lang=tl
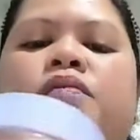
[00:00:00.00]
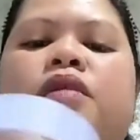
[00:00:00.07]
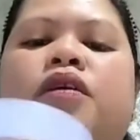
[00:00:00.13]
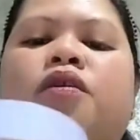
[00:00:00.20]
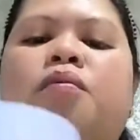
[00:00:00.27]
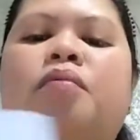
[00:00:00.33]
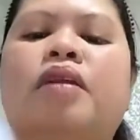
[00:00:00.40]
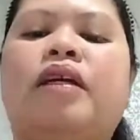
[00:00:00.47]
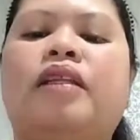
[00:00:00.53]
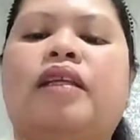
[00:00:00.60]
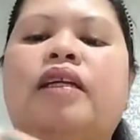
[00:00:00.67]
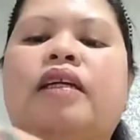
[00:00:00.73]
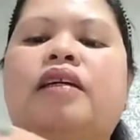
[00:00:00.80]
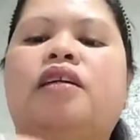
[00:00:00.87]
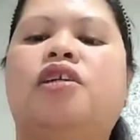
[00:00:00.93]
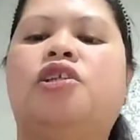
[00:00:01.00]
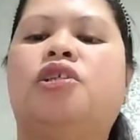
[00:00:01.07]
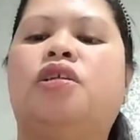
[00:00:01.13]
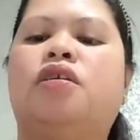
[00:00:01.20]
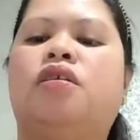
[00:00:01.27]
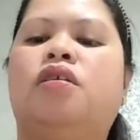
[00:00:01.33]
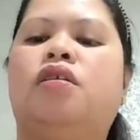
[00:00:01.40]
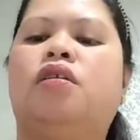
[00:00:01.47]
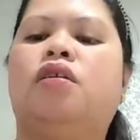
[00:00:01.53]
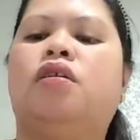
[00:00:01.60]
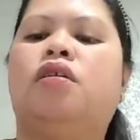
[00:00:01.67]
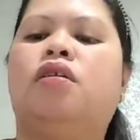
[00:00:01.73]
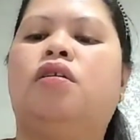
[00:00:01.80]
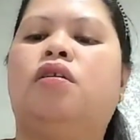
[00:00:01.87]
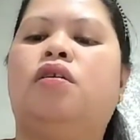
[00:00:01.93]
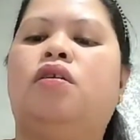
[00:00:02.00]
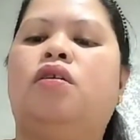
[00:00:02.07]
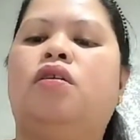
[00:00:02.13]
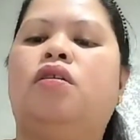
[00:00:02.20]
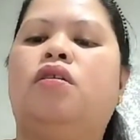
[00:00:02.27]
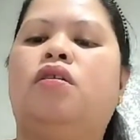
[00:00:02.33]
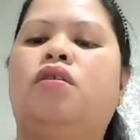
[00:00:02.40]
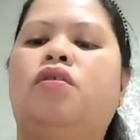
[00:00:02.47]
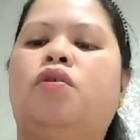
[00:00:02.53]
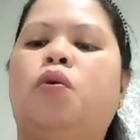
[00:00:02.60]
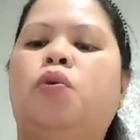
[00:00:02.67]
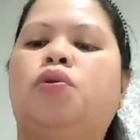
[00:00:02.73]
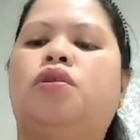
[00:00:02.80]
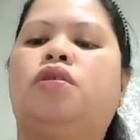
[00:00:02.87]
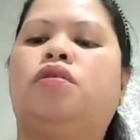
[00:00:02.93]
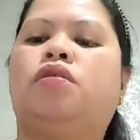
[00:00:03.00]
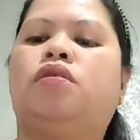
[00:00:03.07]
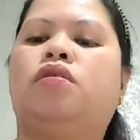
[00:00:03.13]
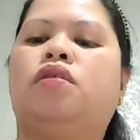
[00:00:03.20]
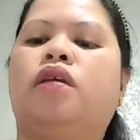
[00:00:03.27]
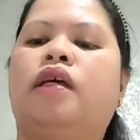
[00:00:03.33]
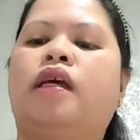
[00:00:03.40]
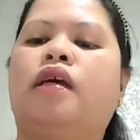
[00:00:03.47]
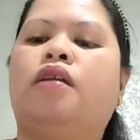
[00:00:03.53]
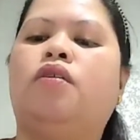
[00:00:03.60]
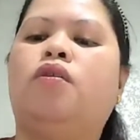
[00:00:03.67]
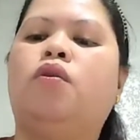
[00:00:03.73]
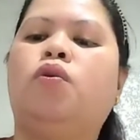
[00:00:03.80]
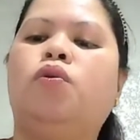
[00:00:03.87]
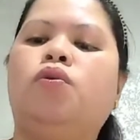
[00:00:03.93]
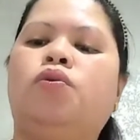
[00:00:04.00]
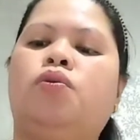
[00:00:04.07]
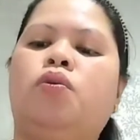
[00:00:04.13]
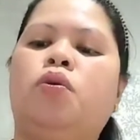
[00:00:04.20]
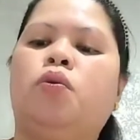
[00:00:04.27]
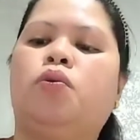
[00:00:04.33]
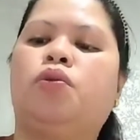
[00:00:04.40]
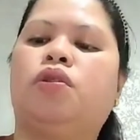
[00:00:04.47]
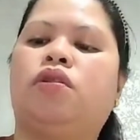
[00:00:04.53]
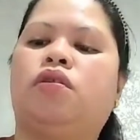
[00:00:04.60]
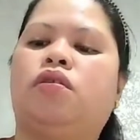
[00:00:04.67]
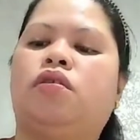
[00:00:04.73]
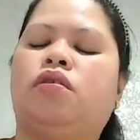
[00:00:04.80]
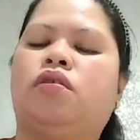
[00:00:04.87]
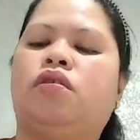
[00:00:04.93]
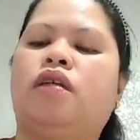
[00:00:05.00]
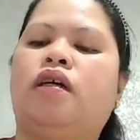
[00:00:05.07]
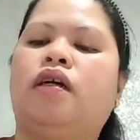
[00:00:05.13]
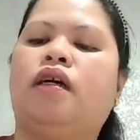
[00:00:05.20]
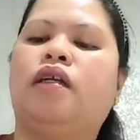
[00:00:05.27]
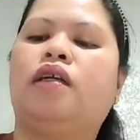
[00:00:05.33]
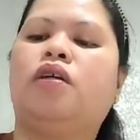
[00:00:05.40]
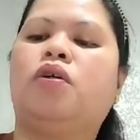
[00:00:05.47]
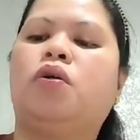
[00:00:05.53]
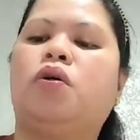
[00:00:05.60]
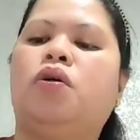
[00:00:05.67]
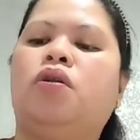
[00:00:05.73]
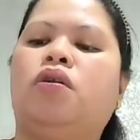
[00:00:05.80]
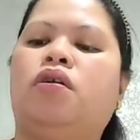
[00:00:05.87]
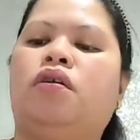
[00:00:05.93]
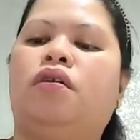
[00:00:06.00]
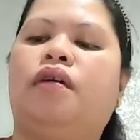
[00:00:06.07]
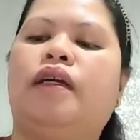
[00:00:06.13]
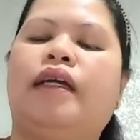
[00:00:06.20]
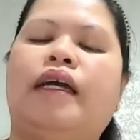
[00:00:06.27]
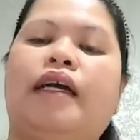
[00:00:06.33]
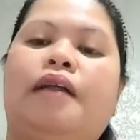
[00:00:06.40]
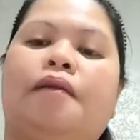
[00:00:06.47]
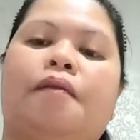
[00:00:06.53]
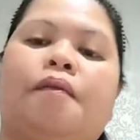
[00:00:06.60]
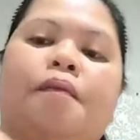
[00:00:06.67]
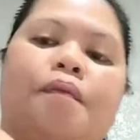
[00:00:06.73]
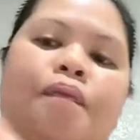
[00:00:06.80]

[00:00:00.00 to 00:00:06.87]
Ano pala talaga siya? Rose. Ayan, old rose. Ang kanyang color. Ayan.